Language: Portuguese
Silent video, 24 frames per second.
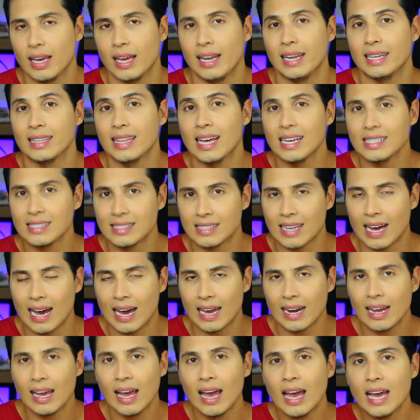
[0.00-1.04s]
ela é da
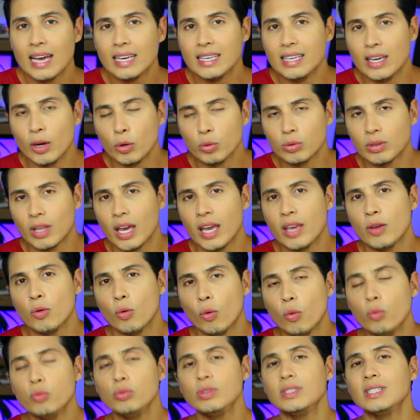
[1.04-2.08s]
Zara e eu
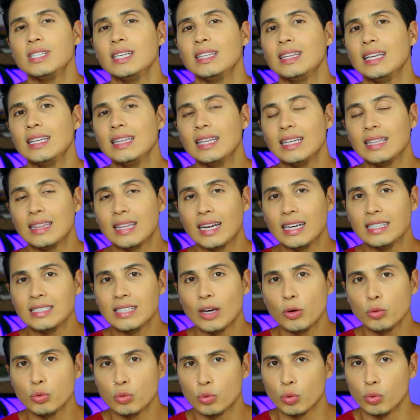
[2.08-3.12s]
tenho 1,73 de
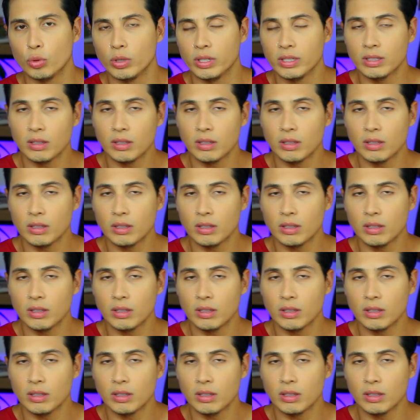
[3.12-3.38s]
altura.